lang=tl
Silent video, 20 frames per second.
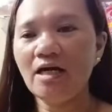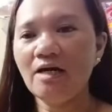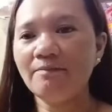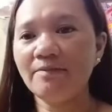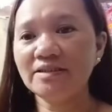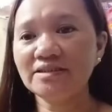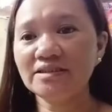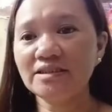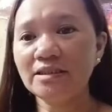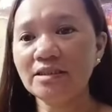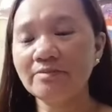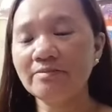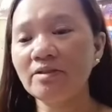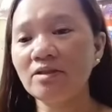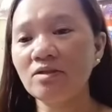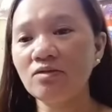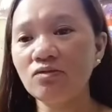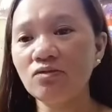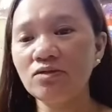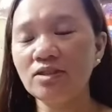Pag sila naman
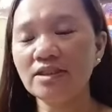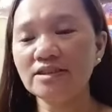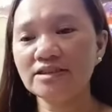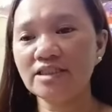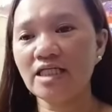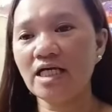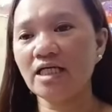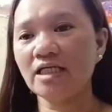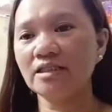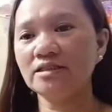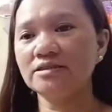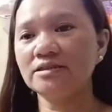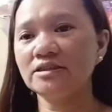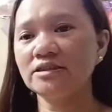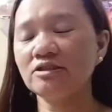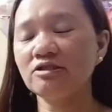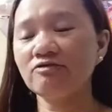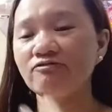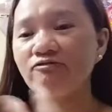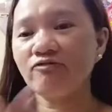ang kulang sa akin,
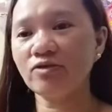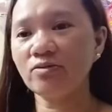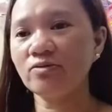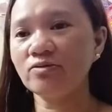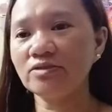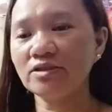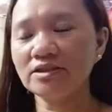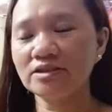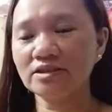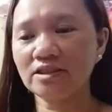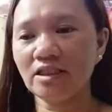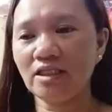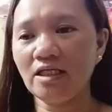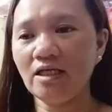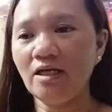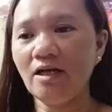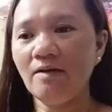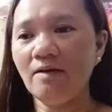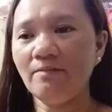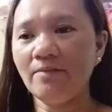ini-inform ko din sila
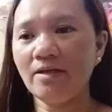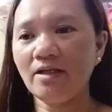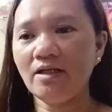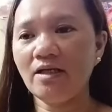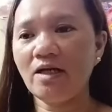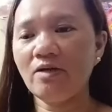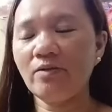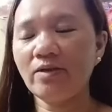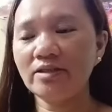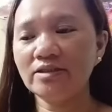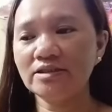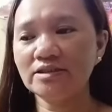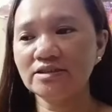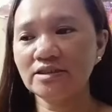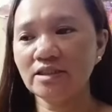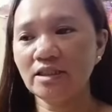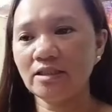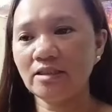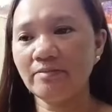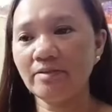para aware din
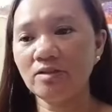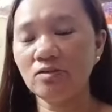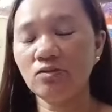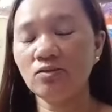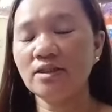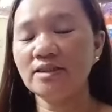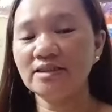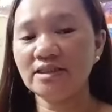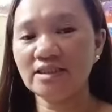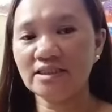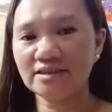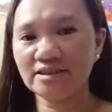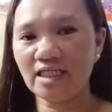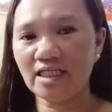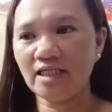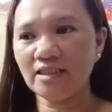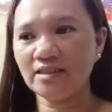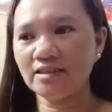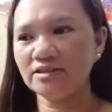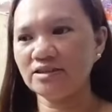sila na may kulang sila sa
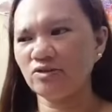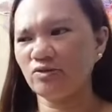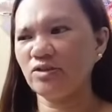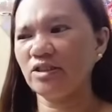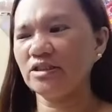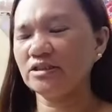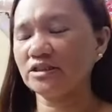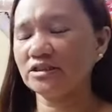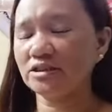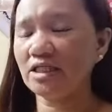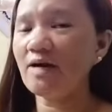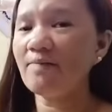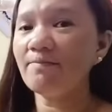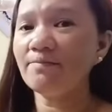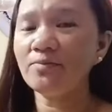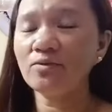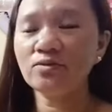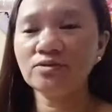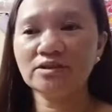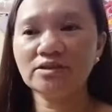akin. Kasi kunin ano sa
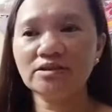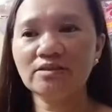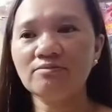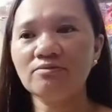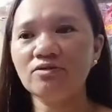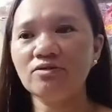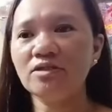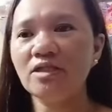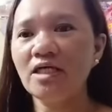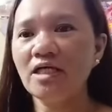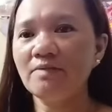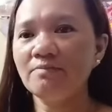shampoo, sa sabon.